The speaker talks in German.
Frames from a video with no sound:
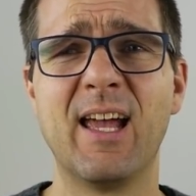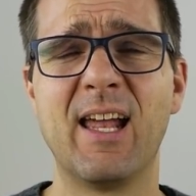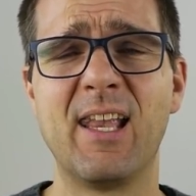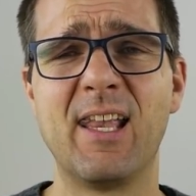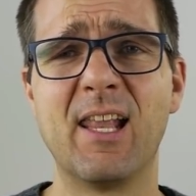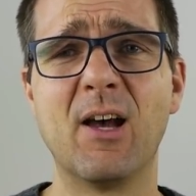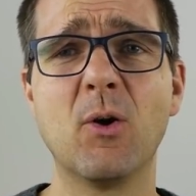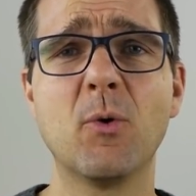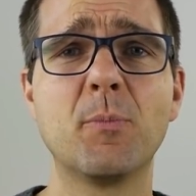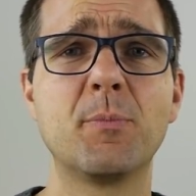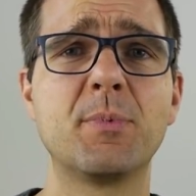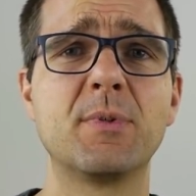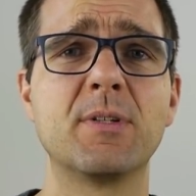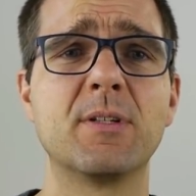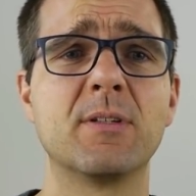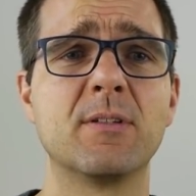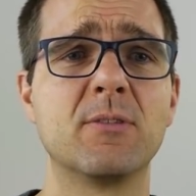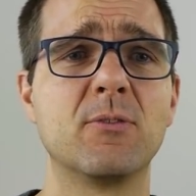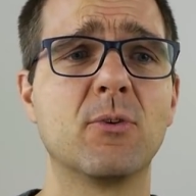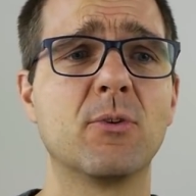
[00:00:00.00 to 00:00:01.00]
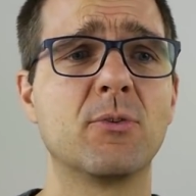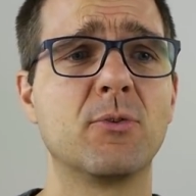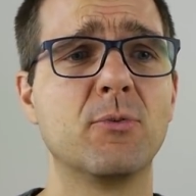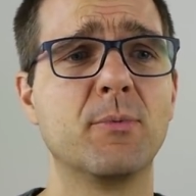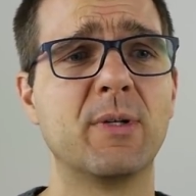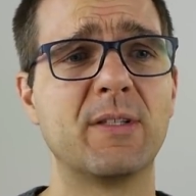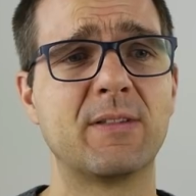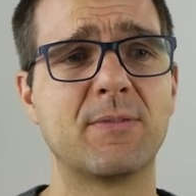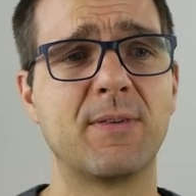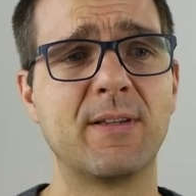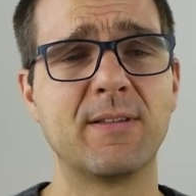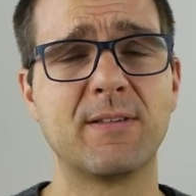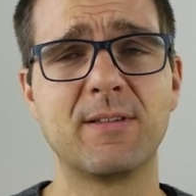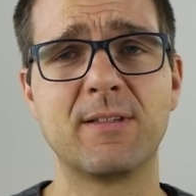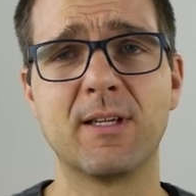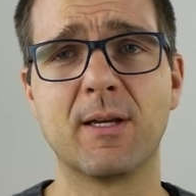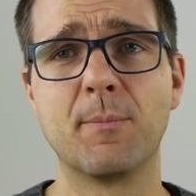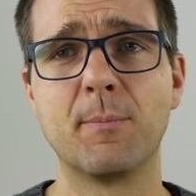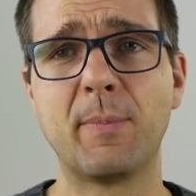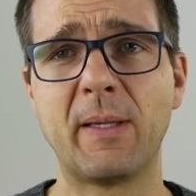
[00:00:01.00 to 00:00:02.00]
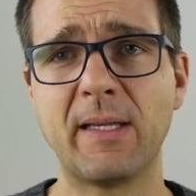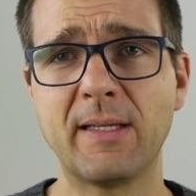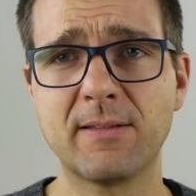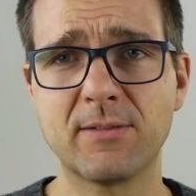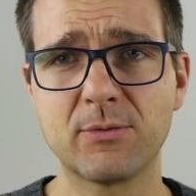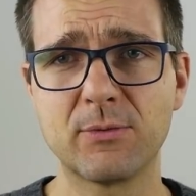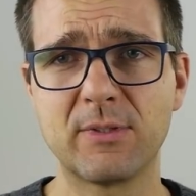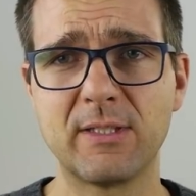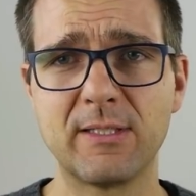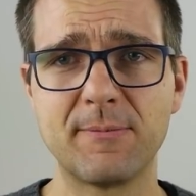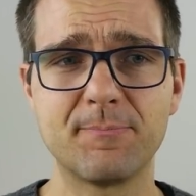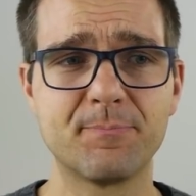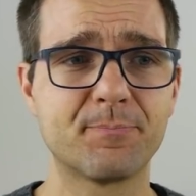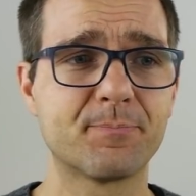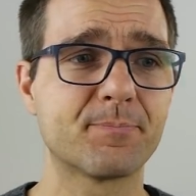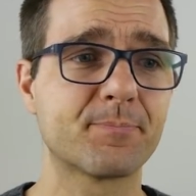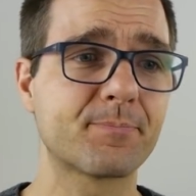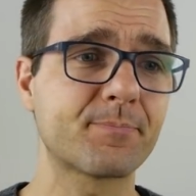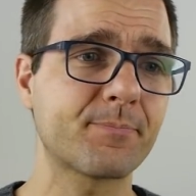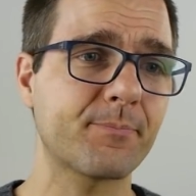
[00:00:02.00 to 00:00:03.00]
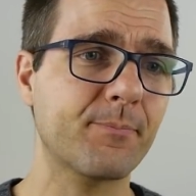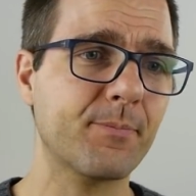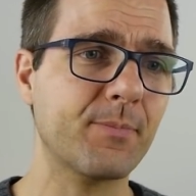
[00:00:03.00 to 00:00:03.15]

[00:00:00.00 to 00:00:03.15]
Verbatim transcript: erlaubt, äh, dort über 20 Ampere zu gehen